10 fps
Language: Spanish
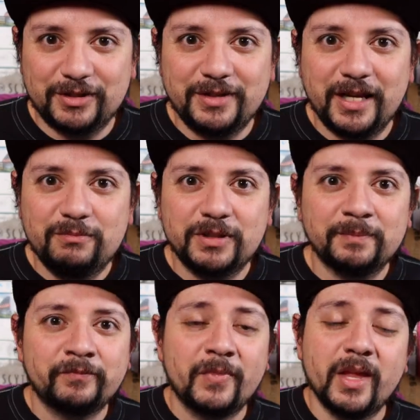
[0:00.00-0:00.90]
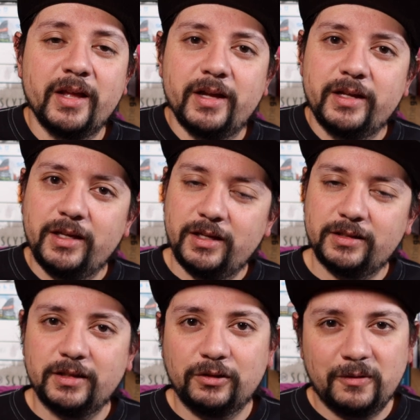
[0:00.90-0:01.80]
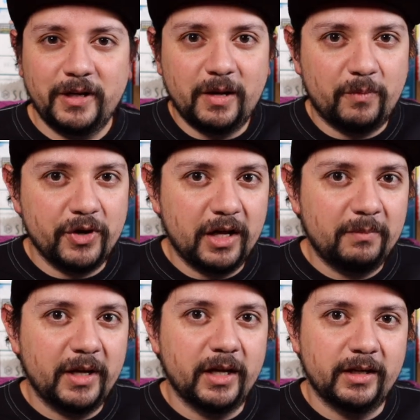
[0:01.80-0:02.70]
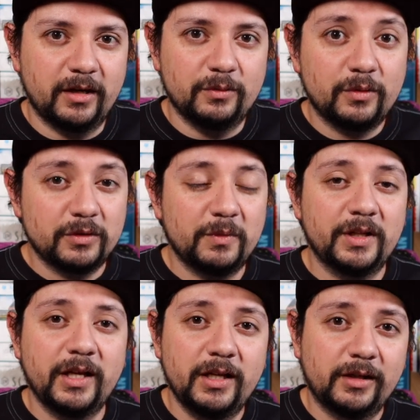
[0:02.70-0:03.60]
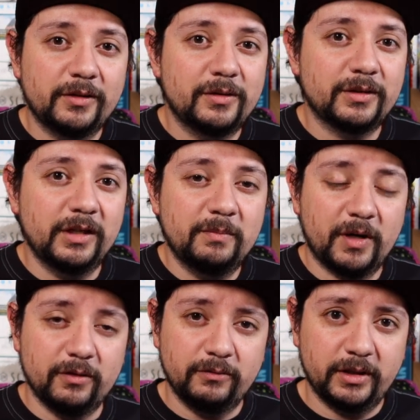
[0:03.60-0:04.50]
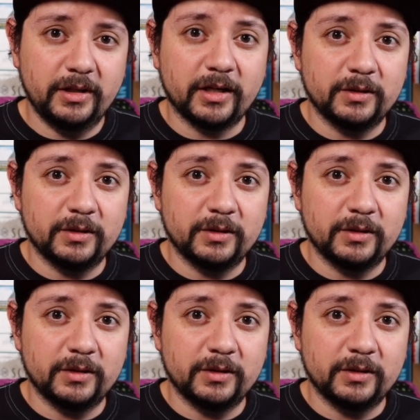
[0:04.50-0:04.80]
Capstone Games y sí tuve que apoyarme en algunos videitos y preguntas